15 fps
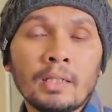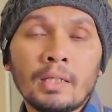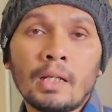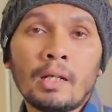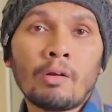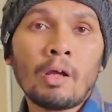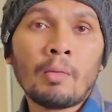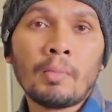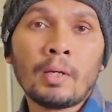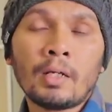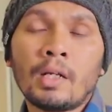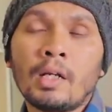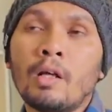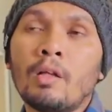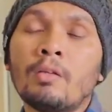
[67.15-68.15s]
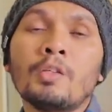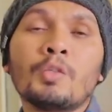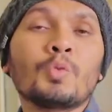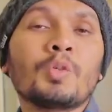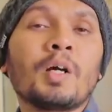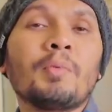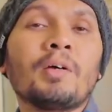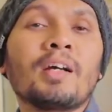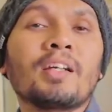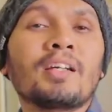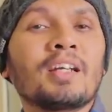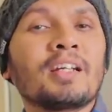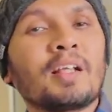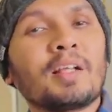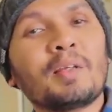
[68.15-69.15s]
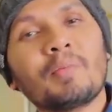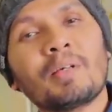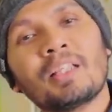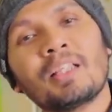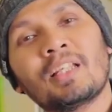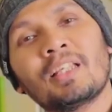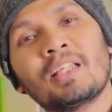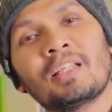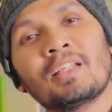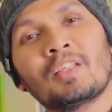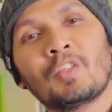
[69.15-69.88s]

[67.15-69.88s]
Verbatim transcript: ila rahman dan Allah suka banget dengan kalimat ini.